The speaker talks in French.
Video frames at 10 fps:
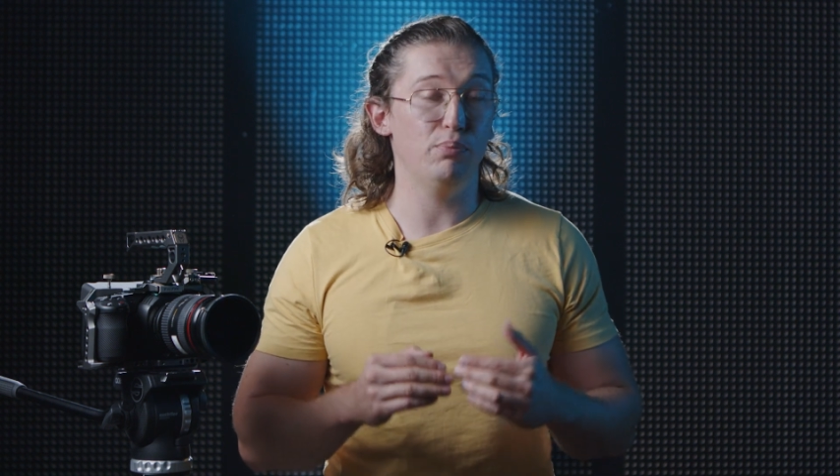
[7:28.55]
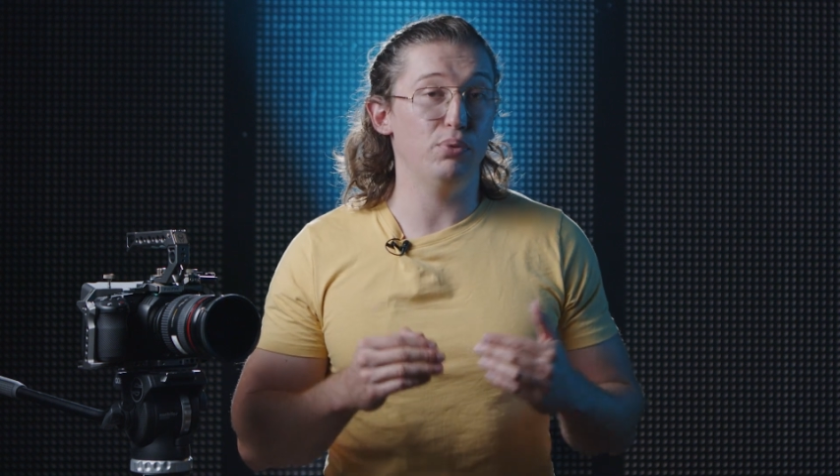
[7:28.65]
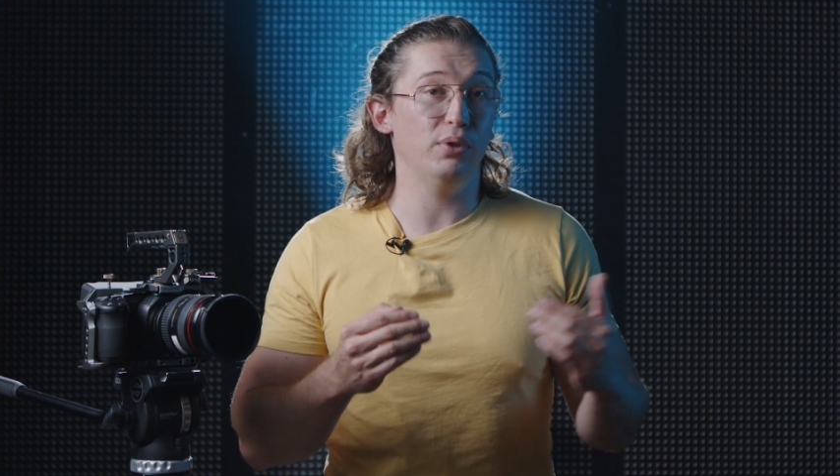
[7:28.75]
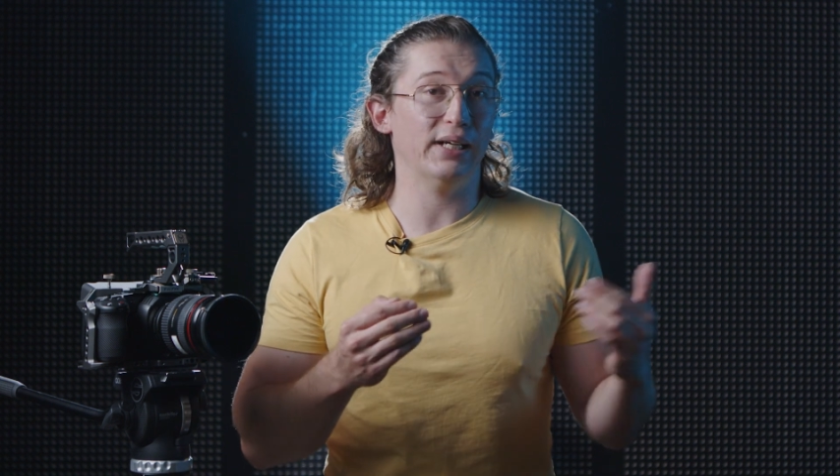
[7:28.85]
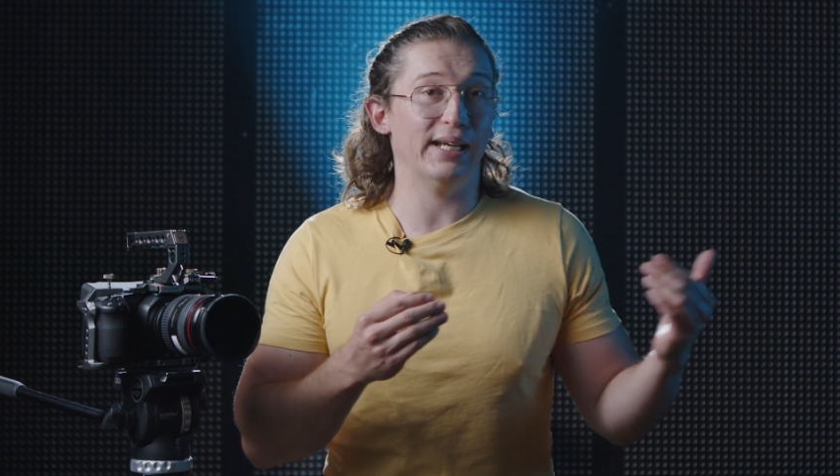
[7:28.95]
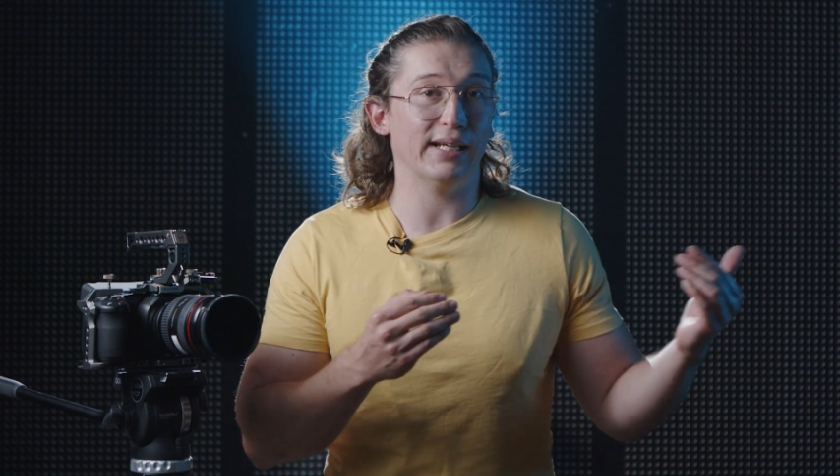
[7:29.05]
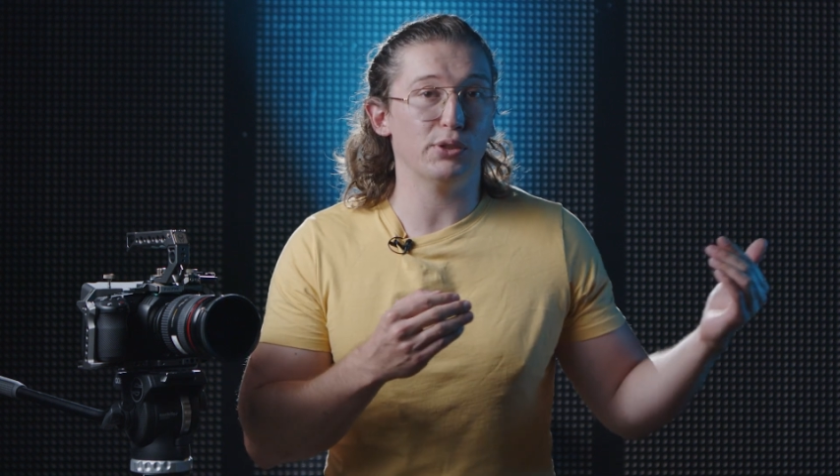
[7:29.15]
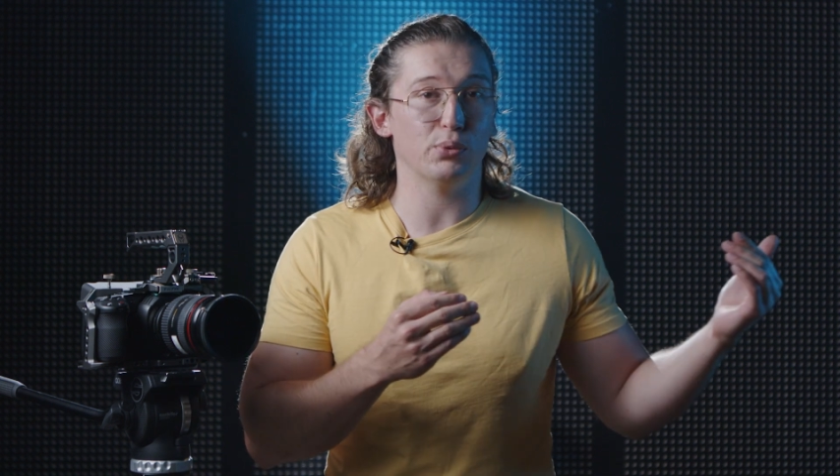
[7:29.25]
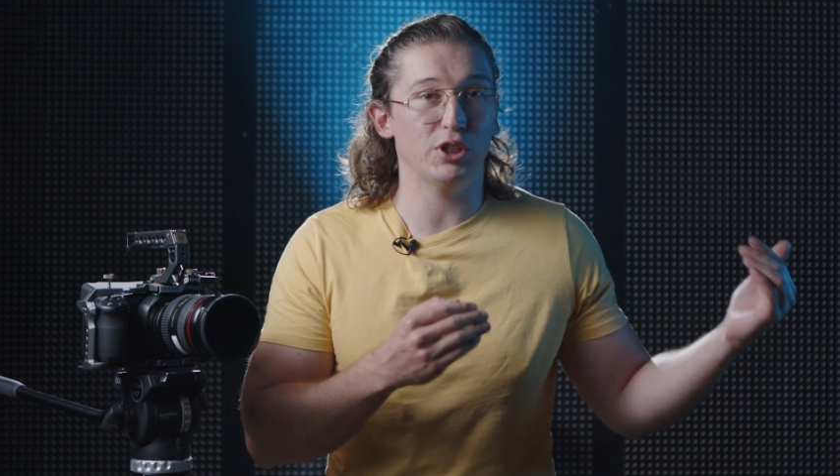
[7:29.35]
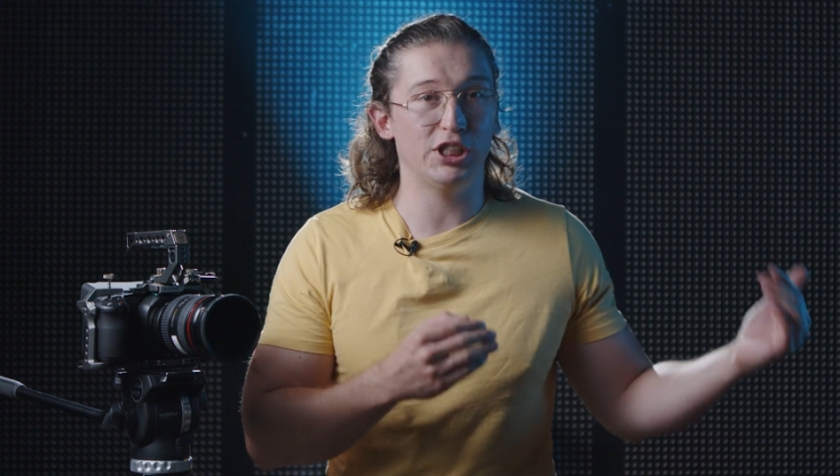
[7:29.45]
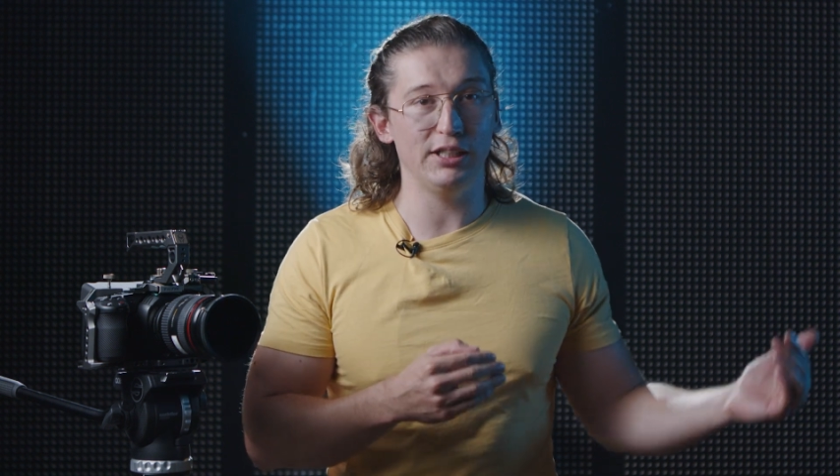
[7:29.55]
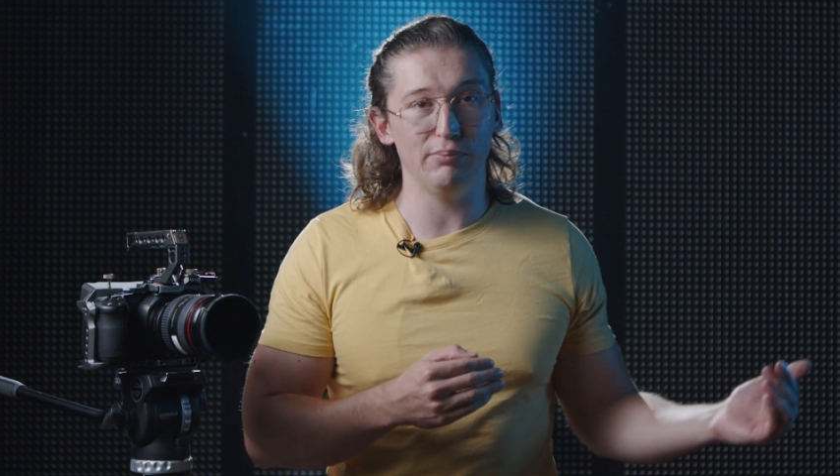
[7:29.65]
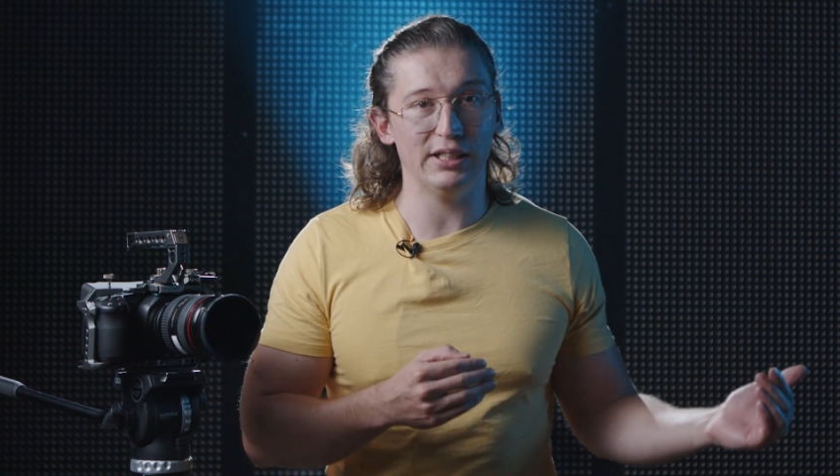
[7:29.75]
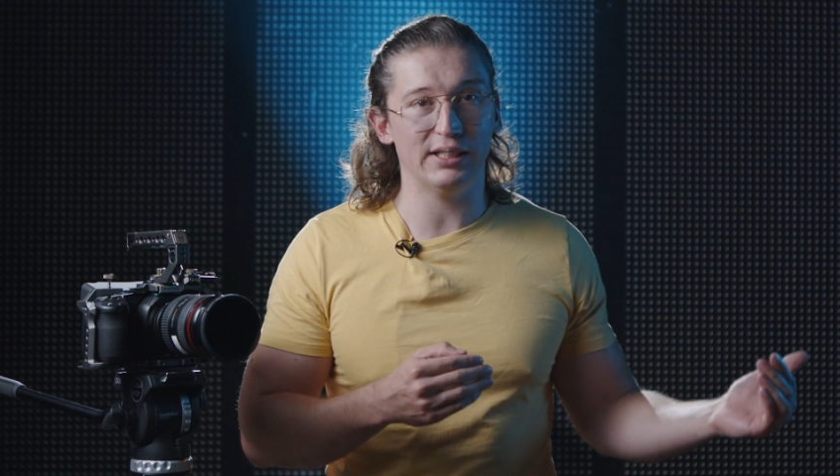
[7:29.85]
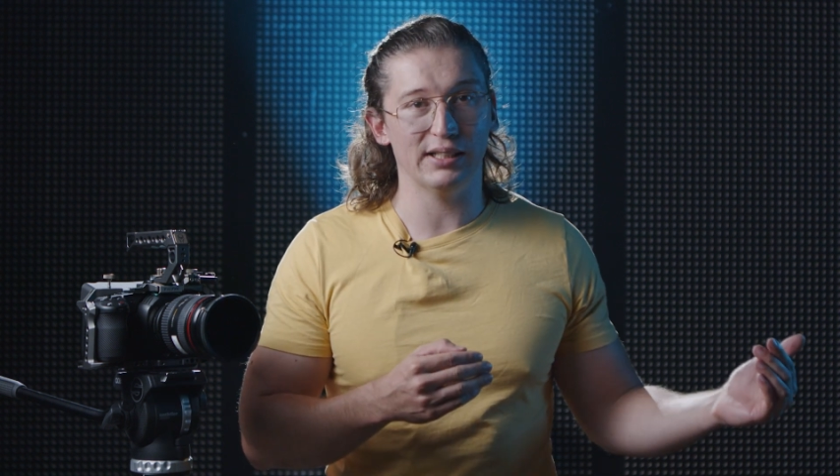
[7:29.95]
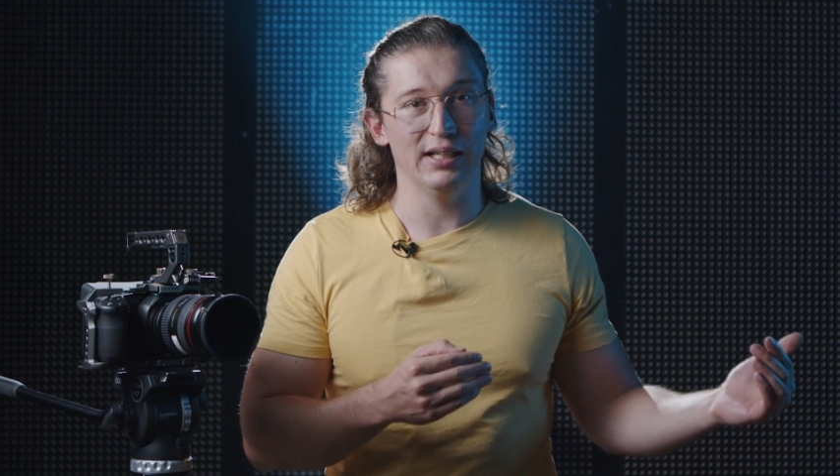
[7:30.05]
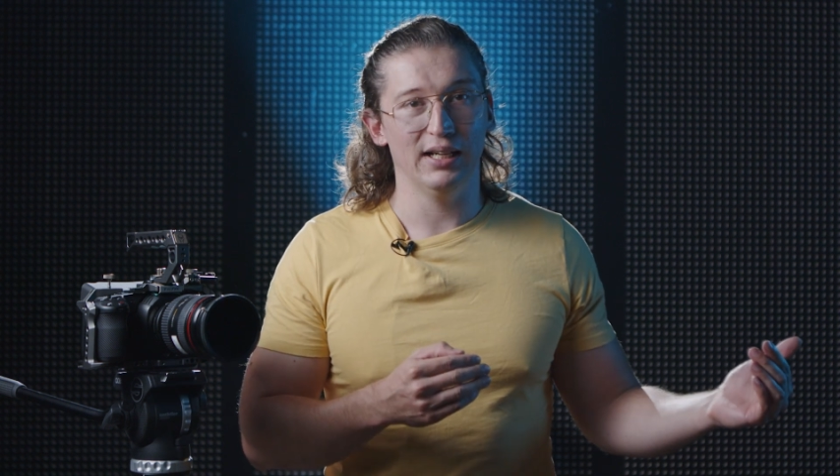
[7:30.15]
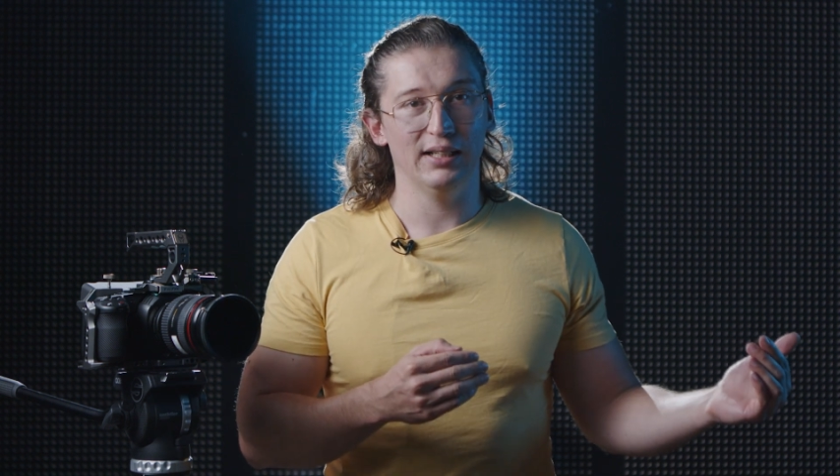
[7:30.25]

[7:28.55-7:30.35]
et plus les réactions chimiques